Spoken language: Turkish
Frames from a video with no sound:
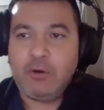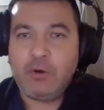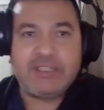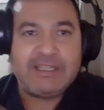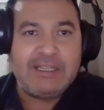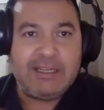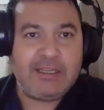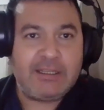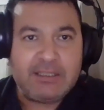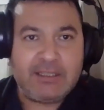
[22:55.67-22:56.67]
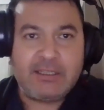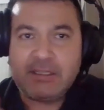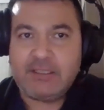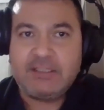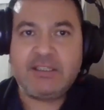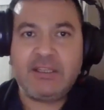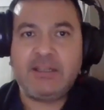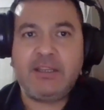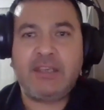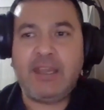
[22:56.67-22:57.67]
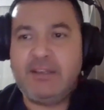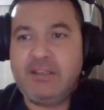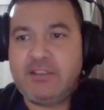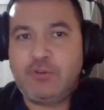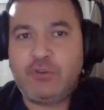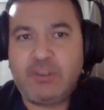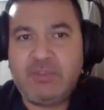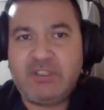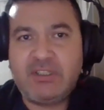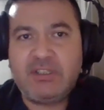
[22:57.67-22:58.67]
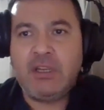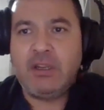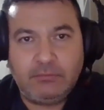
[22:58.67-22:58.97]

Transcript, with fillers: Oradan ileri geri ileri geri izleyerek kendiniz de çözebilirsiniz.